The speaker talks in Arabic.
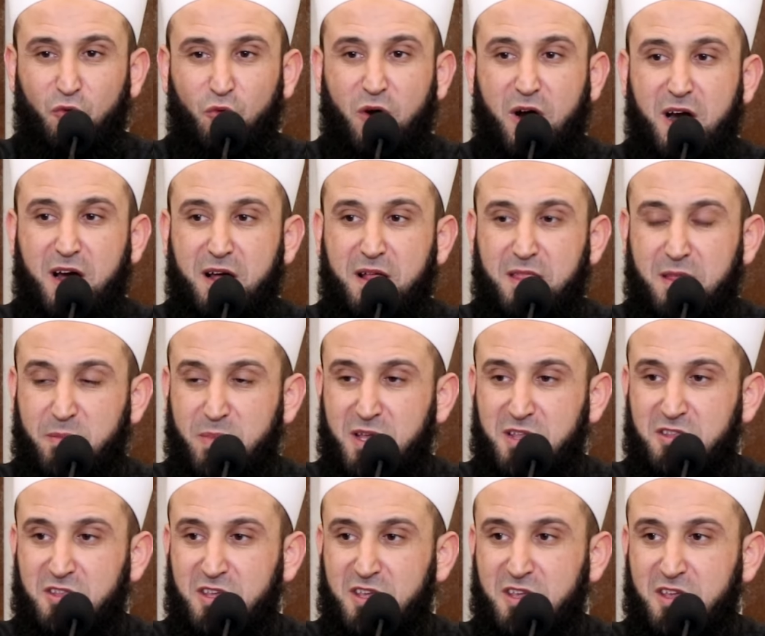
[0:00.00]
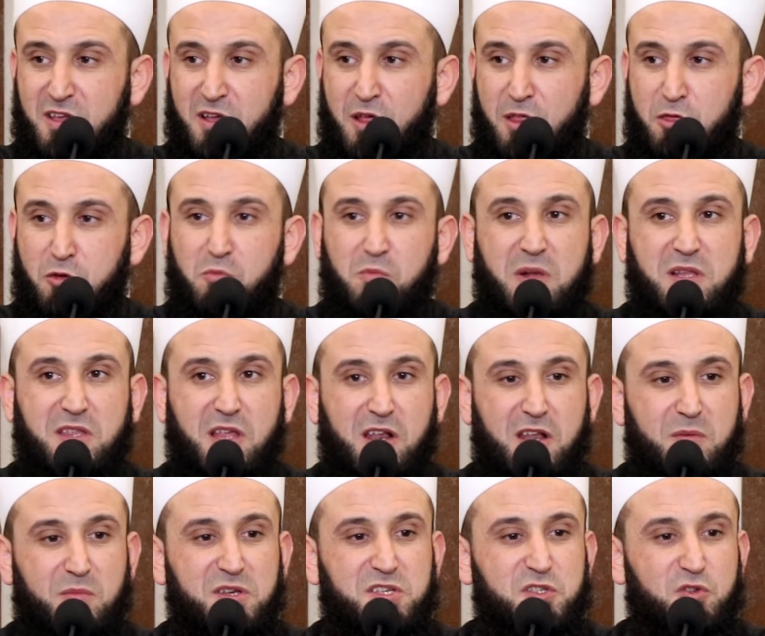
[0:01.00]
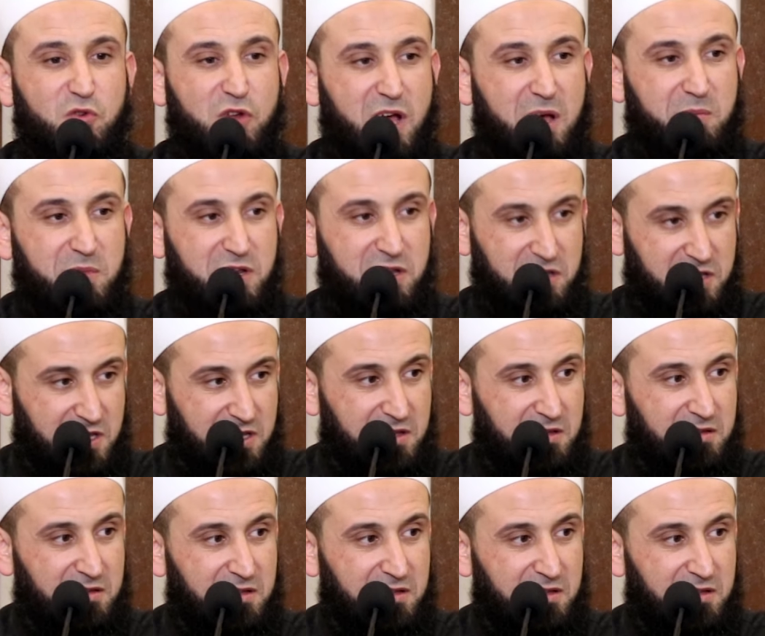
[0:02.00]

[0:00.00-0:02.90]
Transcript: وأخذ بيتي ثم طلب الصلح مني